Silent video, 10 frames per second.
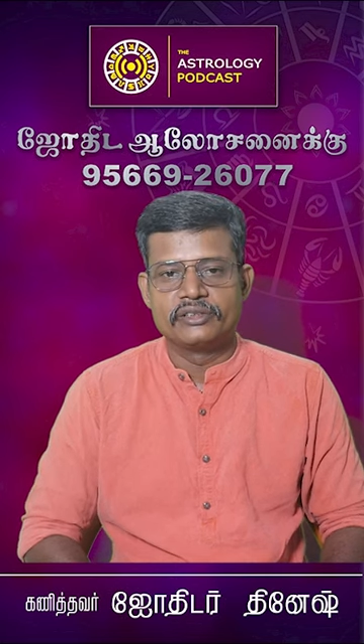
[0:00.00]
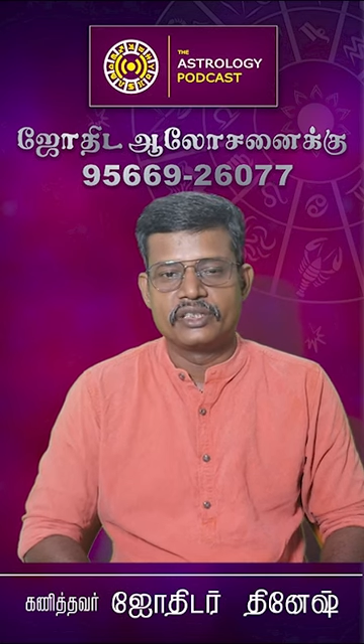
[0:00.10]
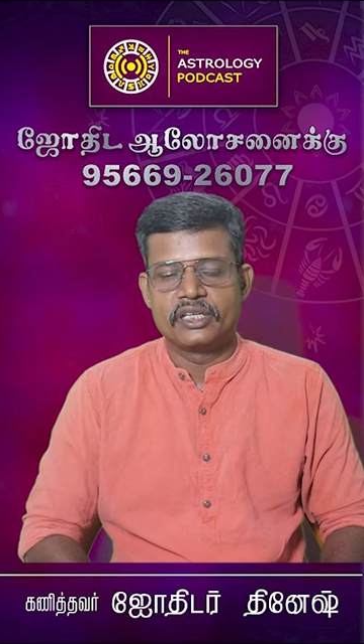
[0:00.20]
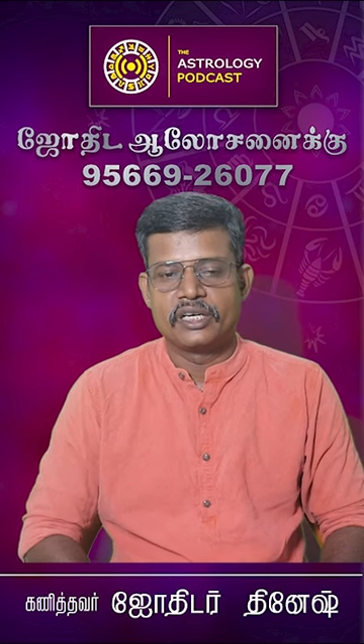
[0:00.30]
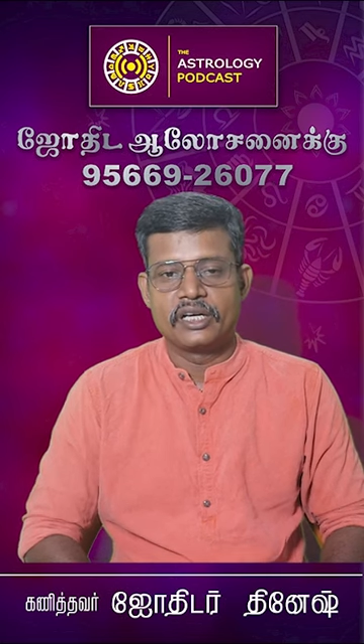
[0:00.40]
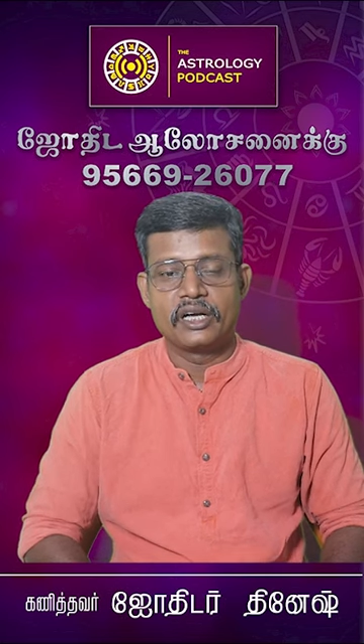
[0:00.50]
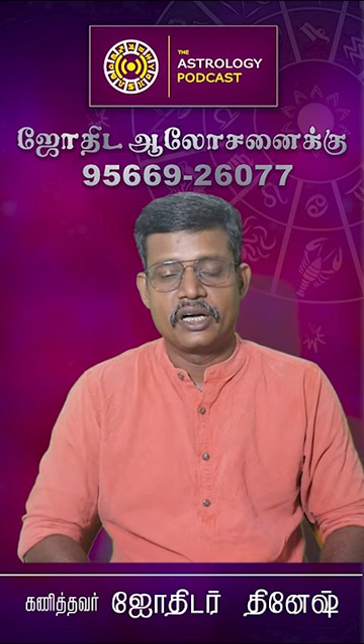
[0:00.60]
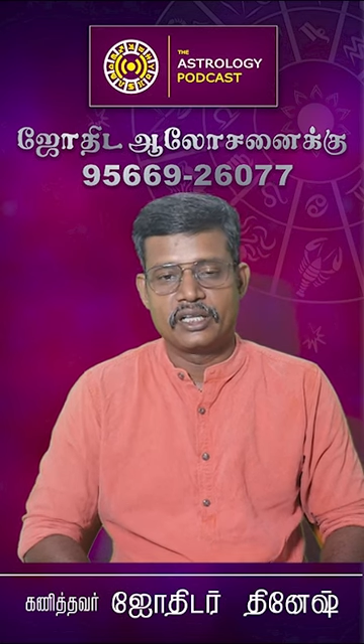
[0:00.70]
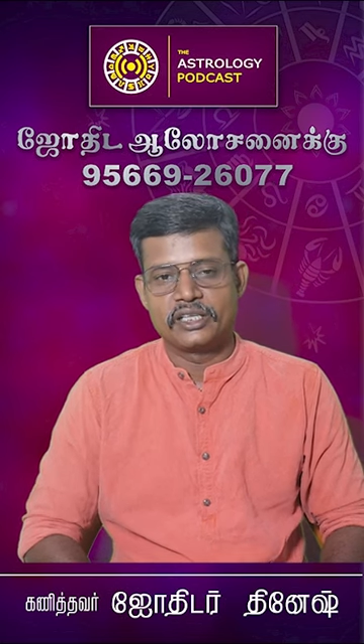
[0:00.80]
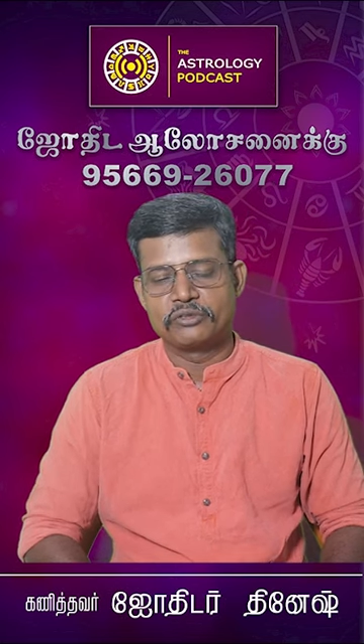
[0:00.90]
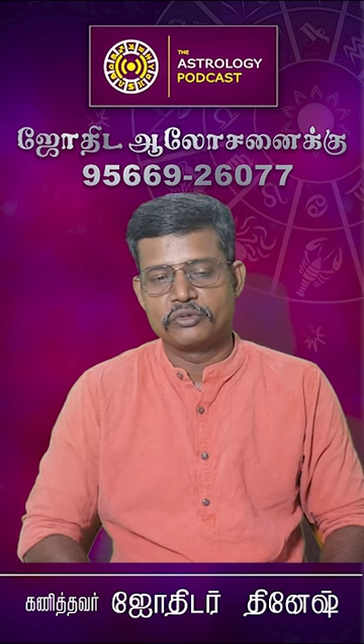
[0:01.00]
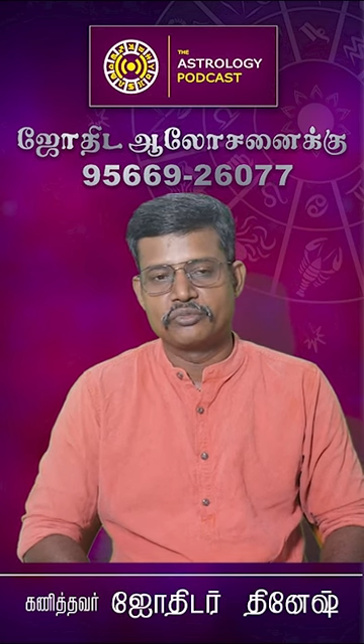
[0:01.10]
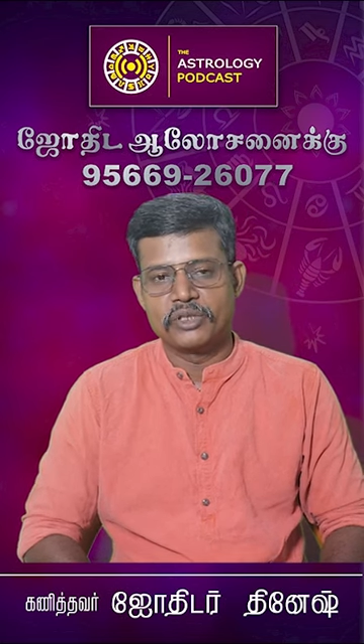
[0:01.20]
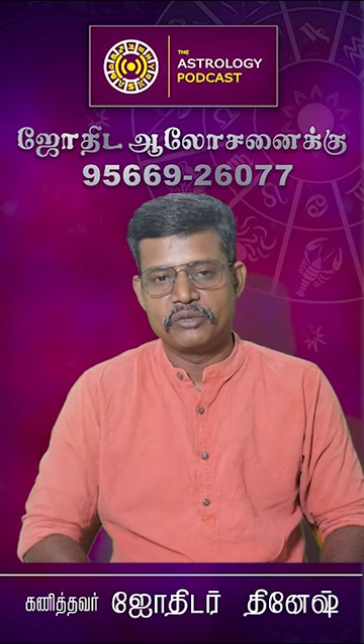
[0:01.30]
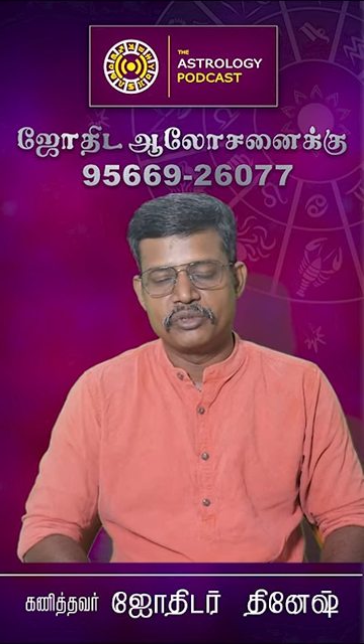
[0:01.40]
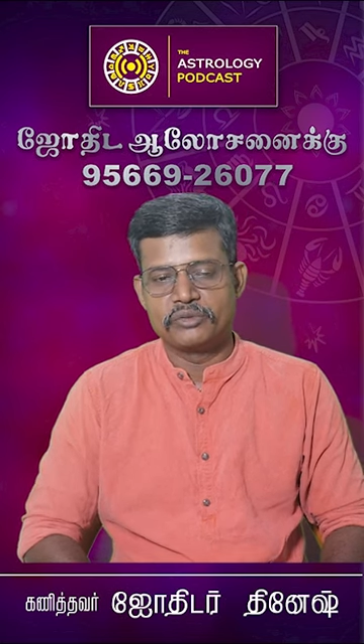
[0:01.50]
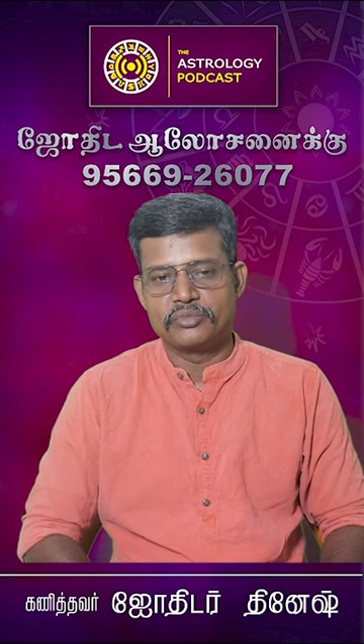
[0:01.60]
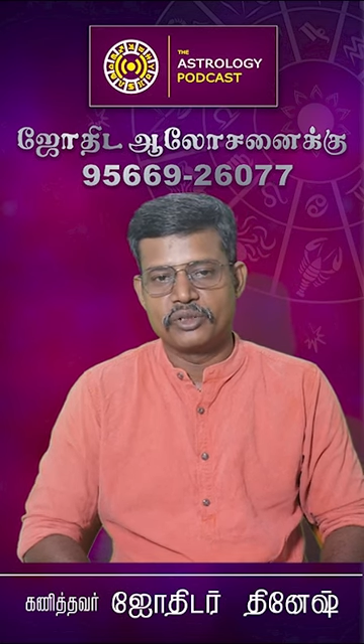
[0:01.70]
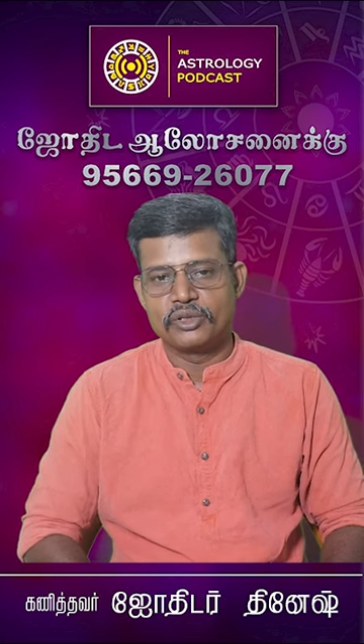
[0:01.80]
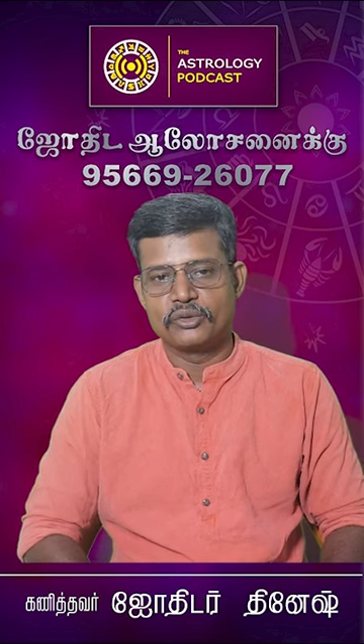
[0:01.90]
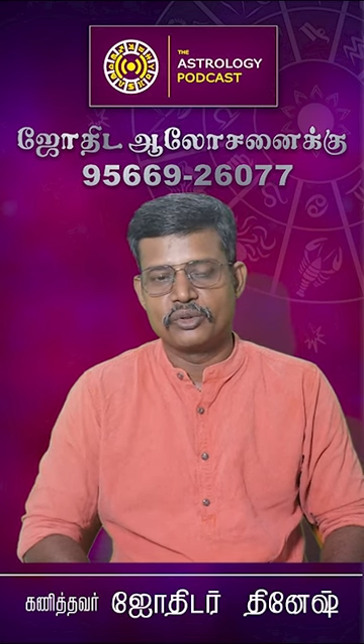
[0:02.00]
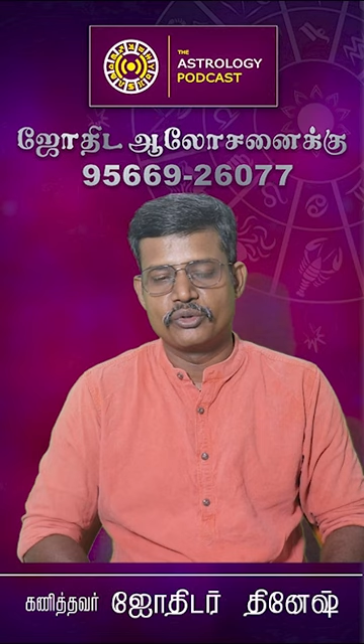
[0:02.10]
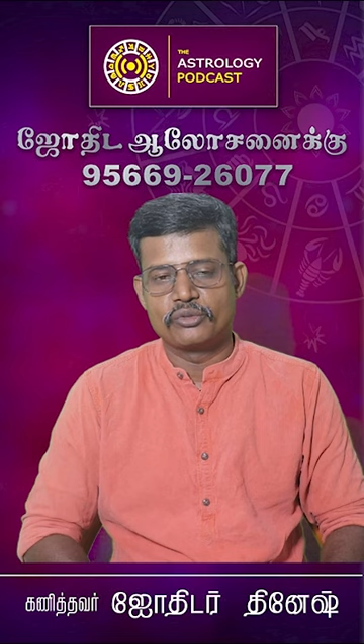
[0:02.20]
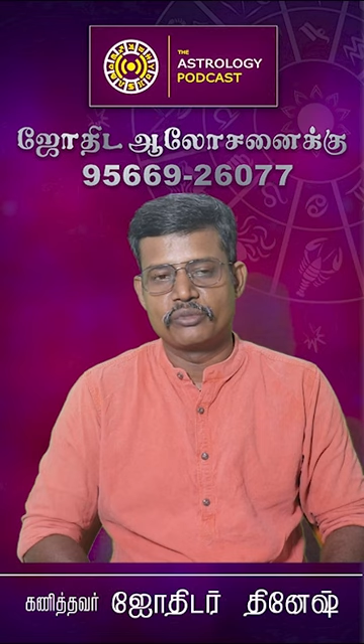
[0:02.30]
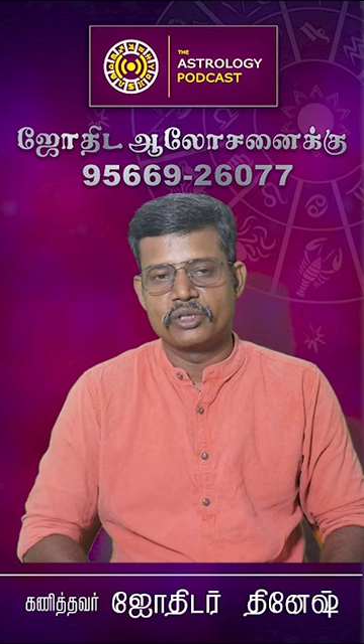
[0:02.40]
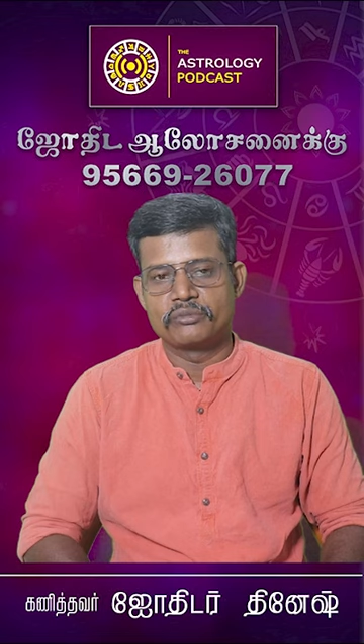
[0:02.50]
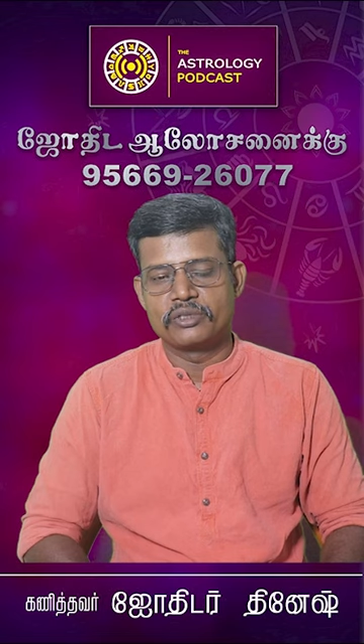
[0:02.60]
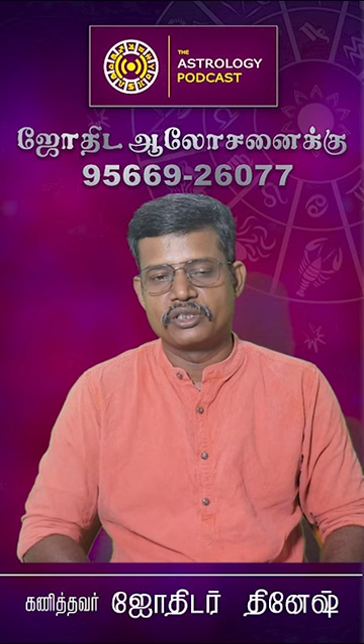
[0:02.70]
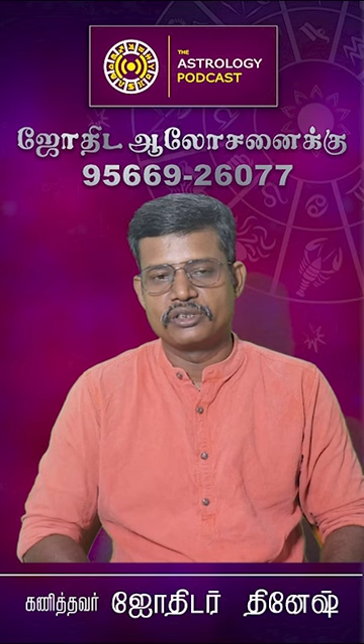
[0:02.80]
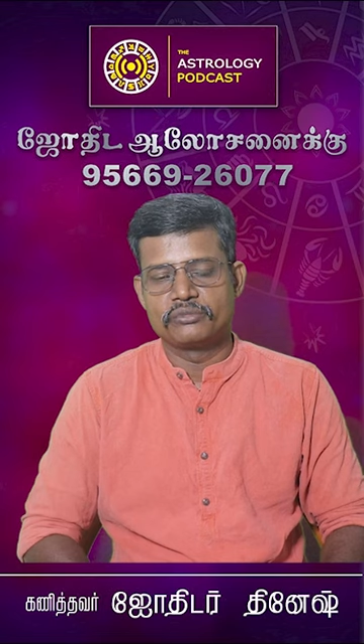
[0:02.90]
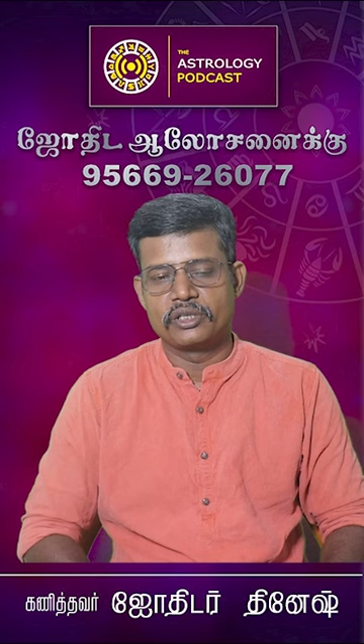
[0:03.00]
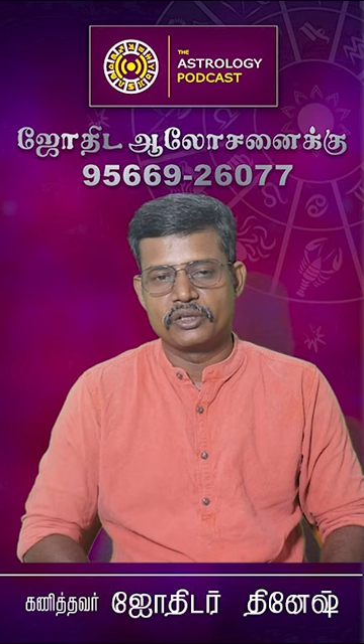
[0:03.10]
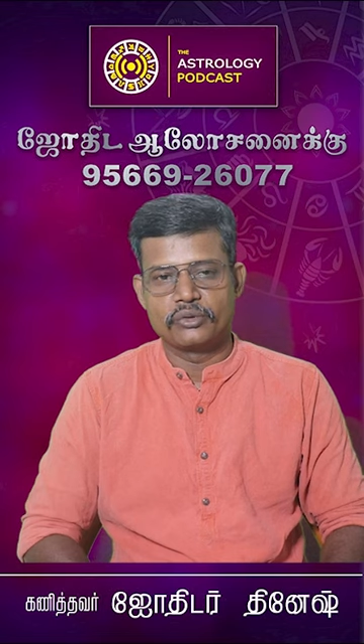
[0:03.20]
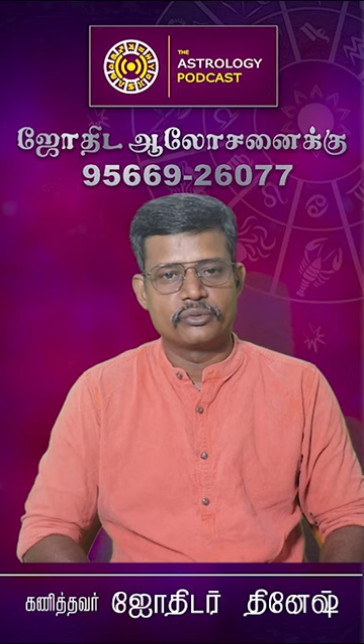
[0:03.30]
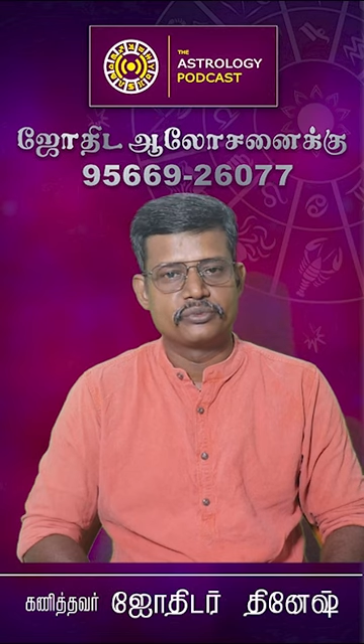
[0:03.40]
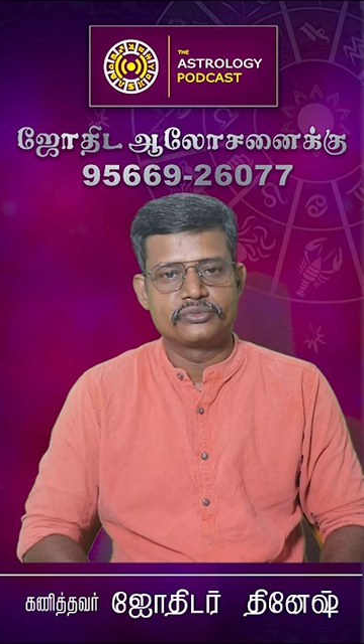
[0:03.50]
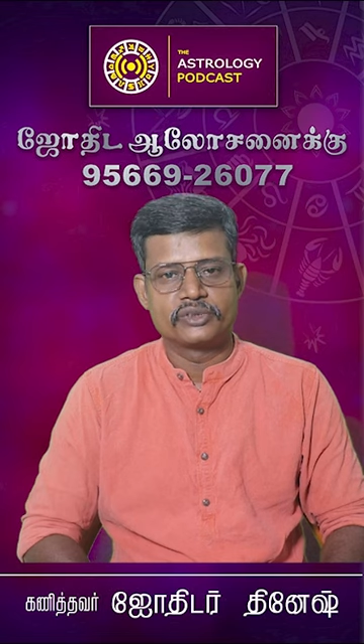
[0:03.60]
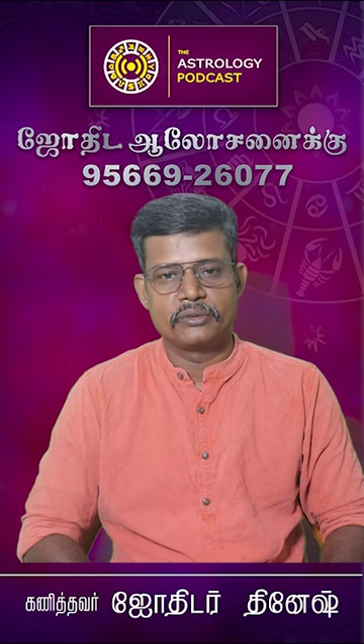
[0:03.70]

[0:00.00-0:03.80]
விஷயங்களில் ஆதாயமும் நன்மையும் பெருகக்கூடிய ஒரு மாதமாக நிச்சயமாக இருக்கும்